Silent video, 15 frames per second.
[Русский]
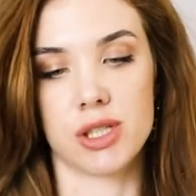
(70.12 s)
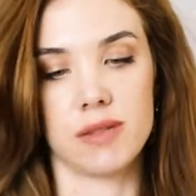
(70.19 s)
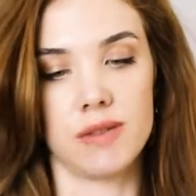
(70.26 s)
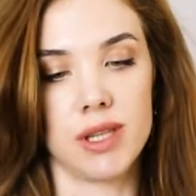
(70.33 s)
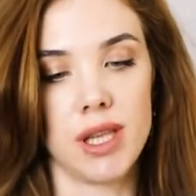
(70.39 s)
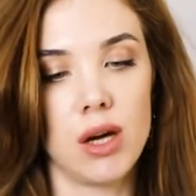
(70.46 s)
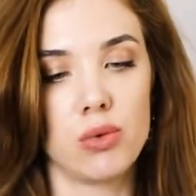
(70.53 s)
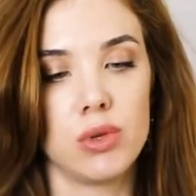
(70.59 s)

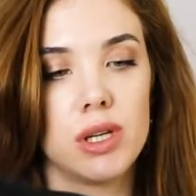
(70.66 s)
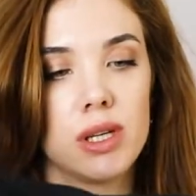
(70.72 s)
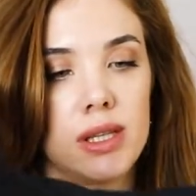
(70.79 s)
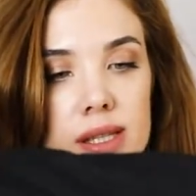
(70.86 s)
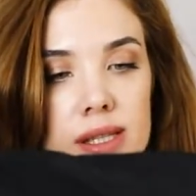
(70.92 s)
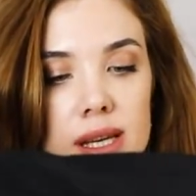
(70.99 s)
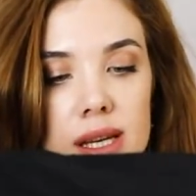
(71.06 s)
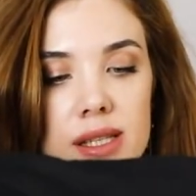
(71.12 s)
цвета у них
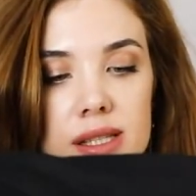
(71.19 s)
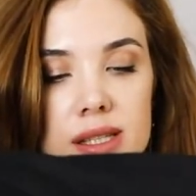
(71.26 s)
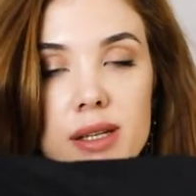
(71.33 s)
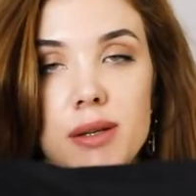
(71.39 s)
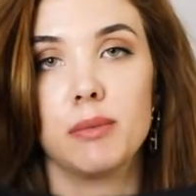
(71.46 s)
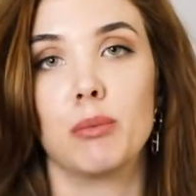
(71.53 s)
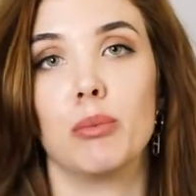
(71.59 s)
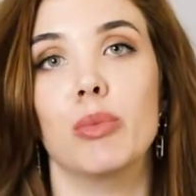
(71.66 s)
на
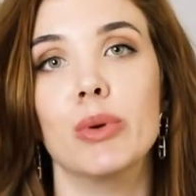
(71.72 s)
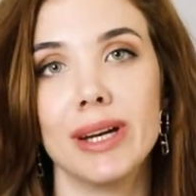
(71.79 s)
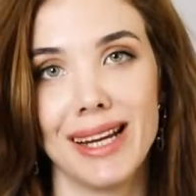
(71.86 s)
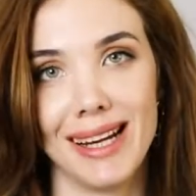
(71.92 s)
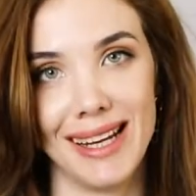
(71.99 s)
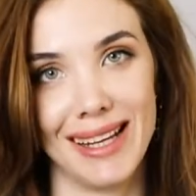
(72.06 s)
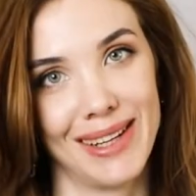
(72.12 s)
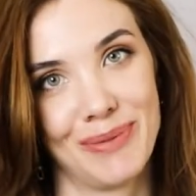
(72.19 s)
сайте
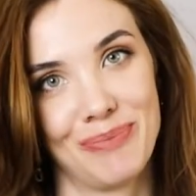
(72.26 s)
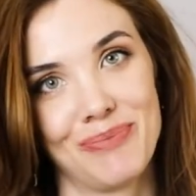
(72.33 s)
были.